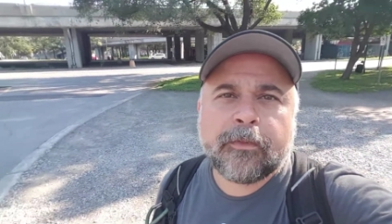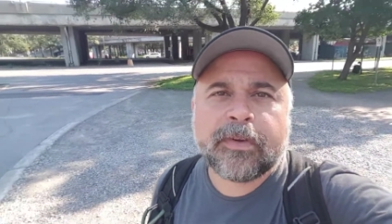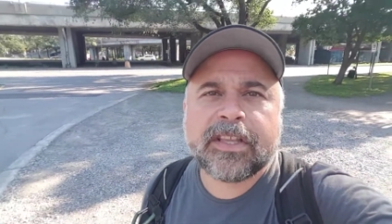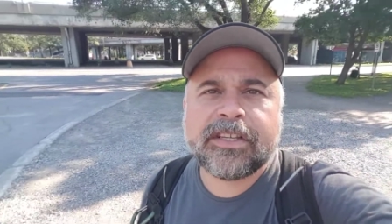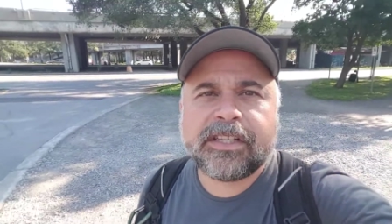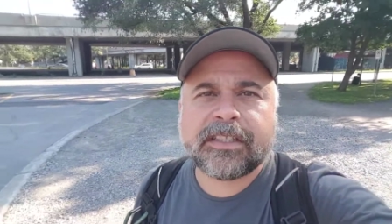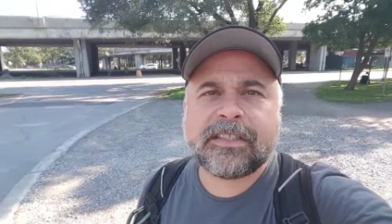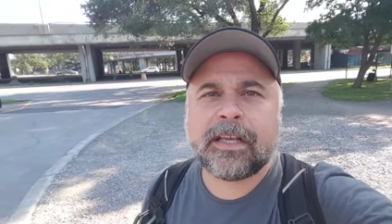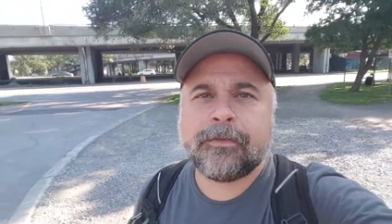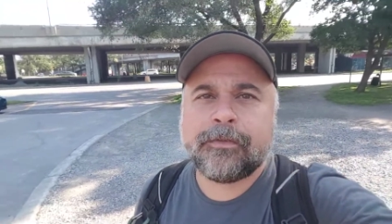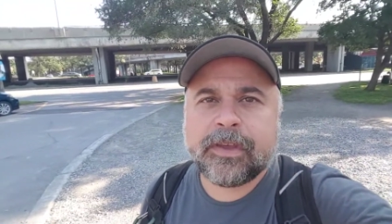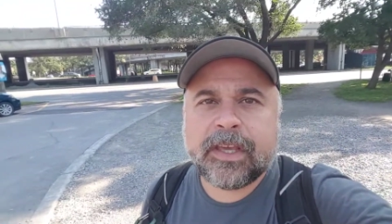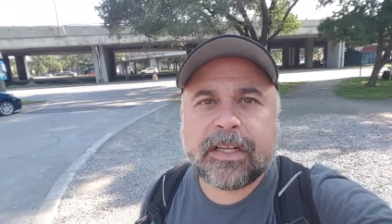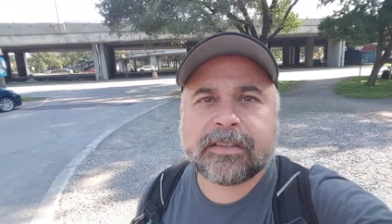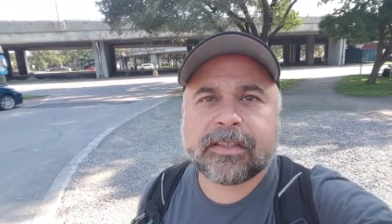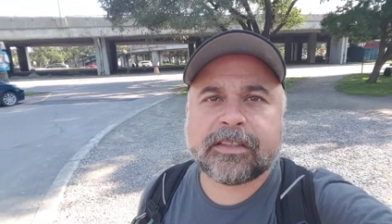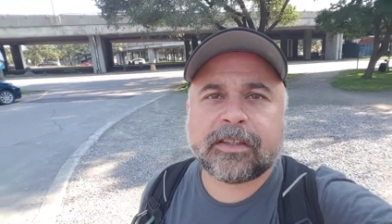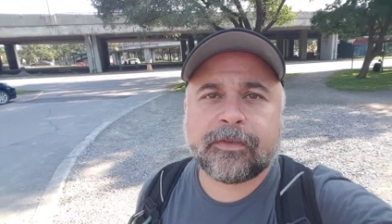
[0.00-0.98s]
Vendia as
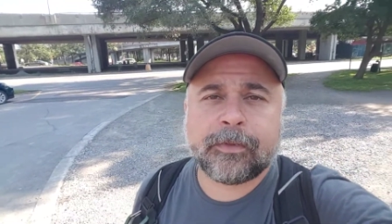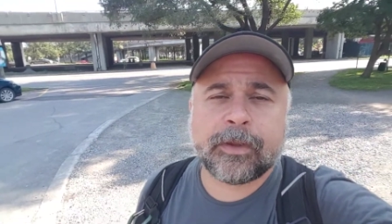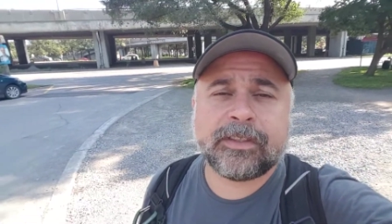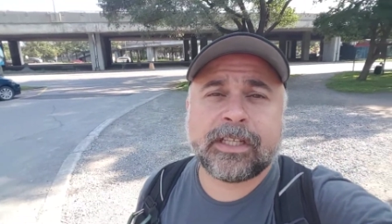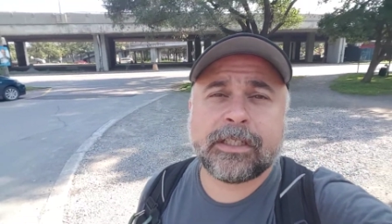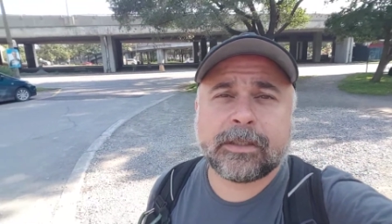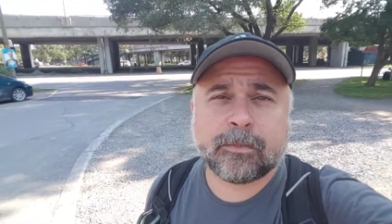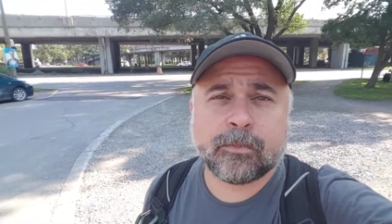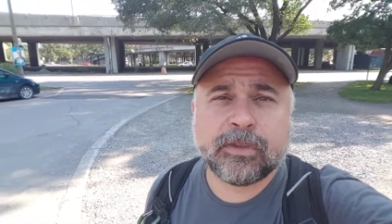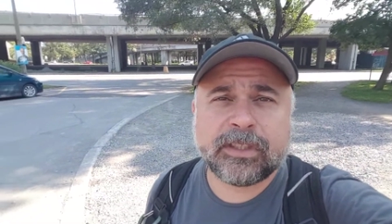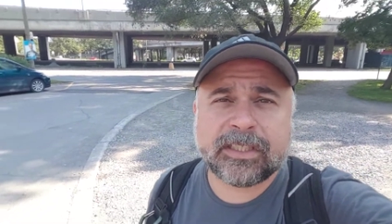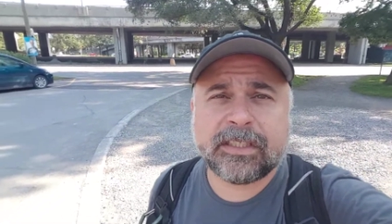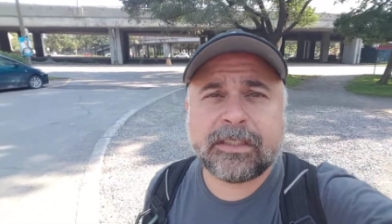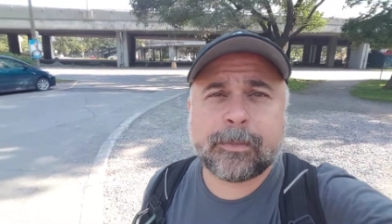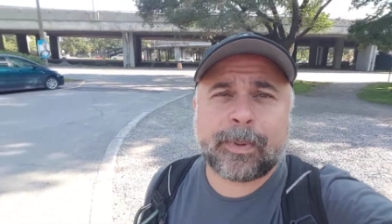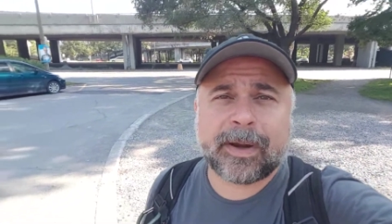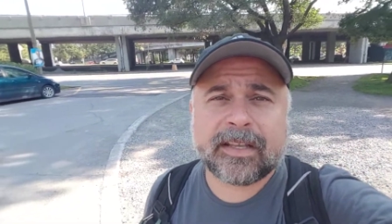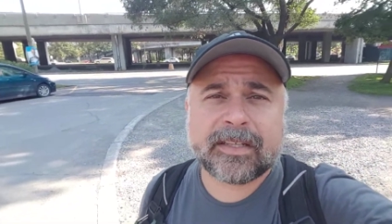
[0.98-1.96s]
revistas, teve gente, muita
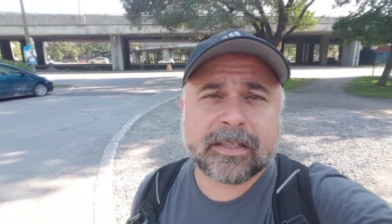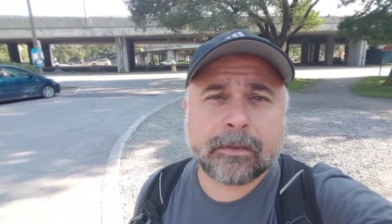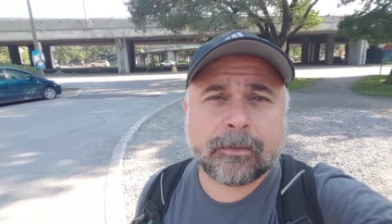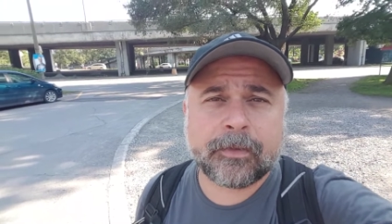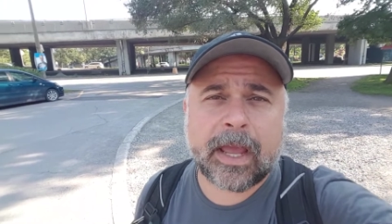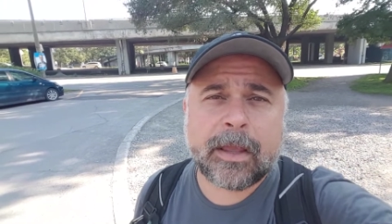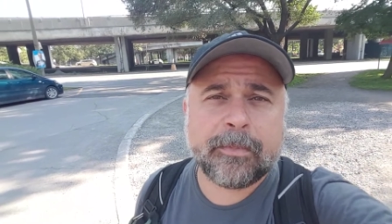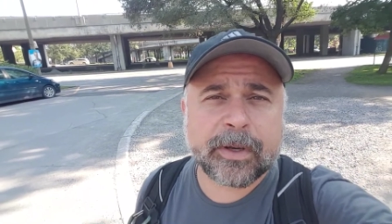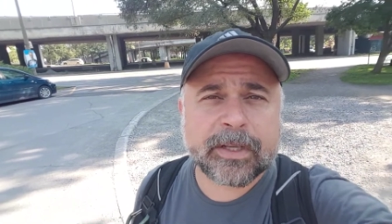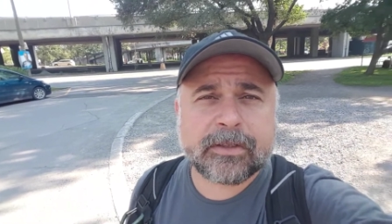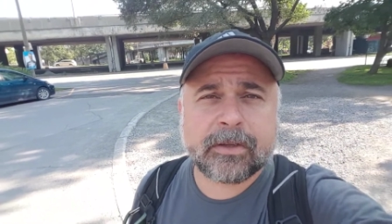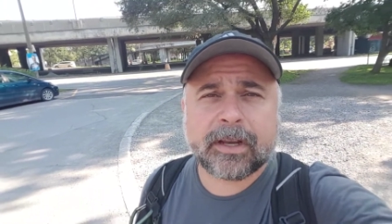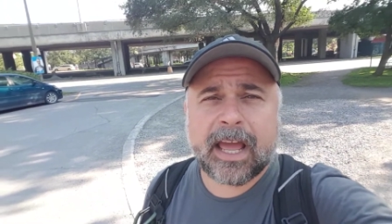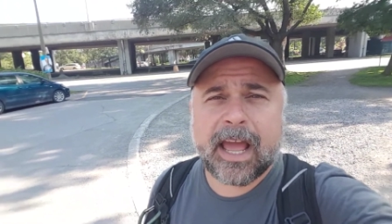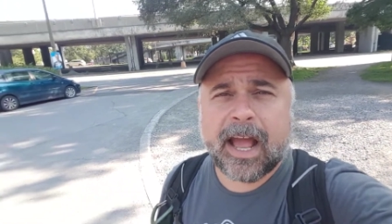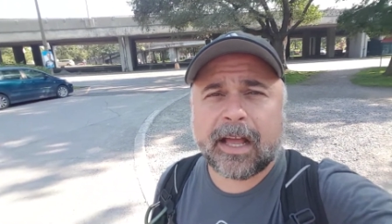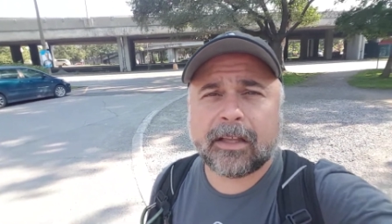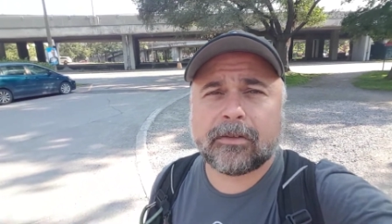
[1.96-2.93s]
gente aparecendo ficar
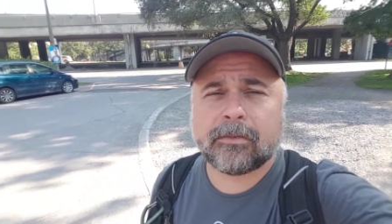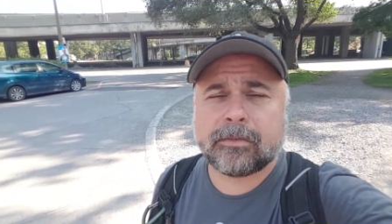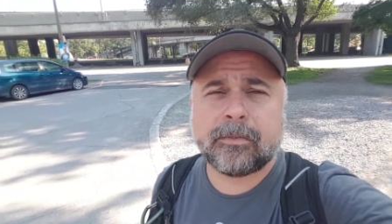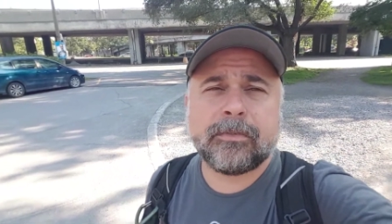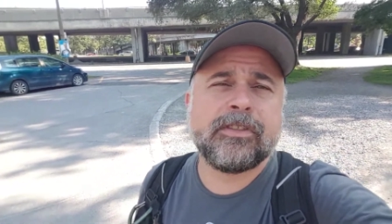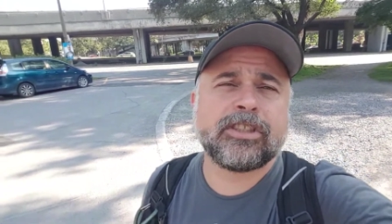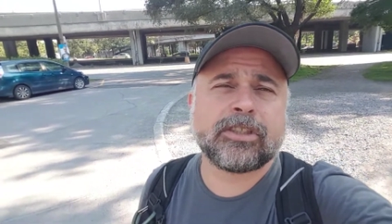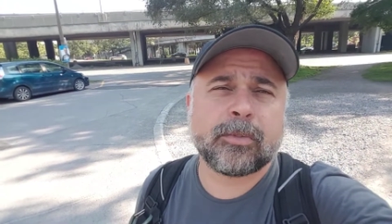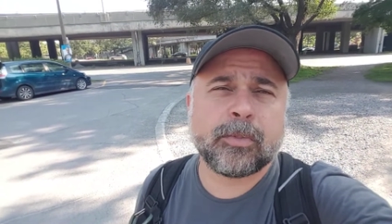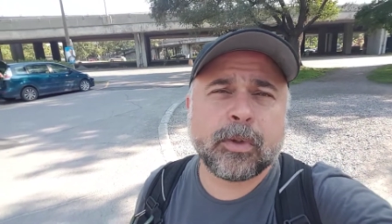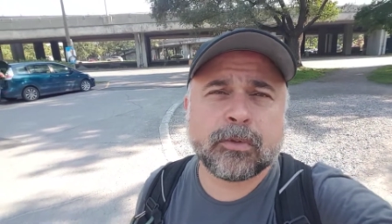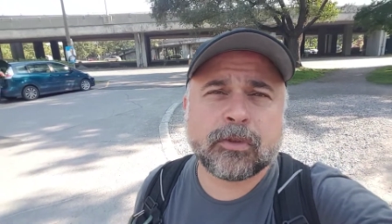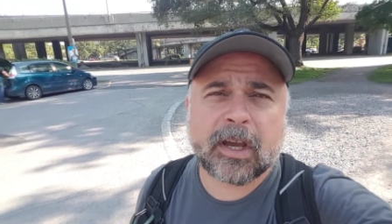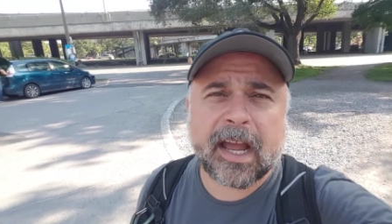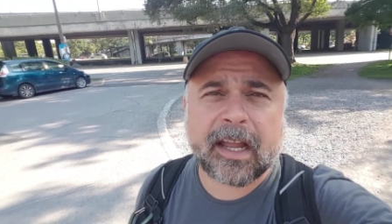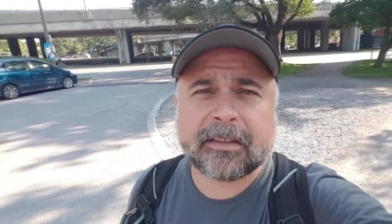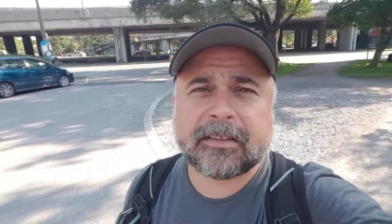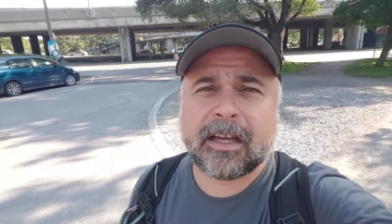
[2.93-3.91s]
impressionado, distribuí muito
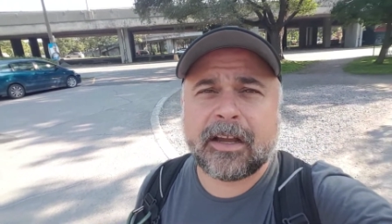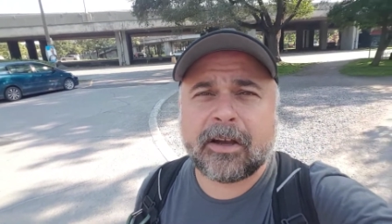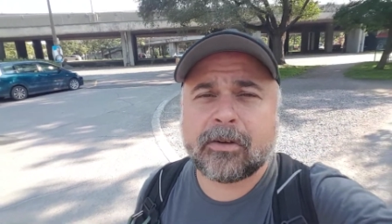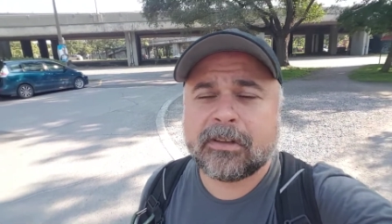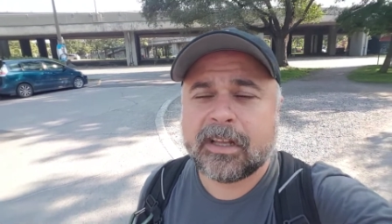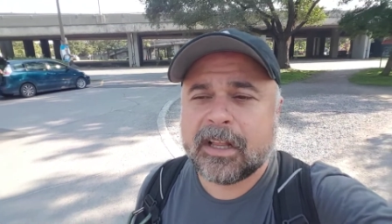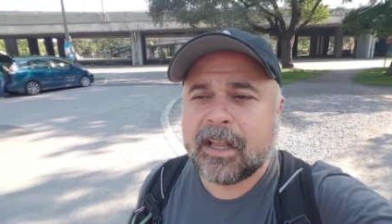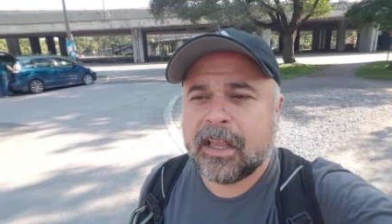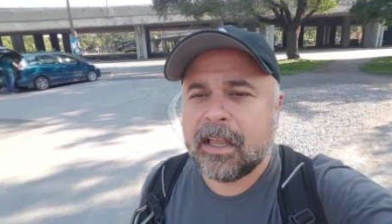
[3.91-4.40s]
cartão.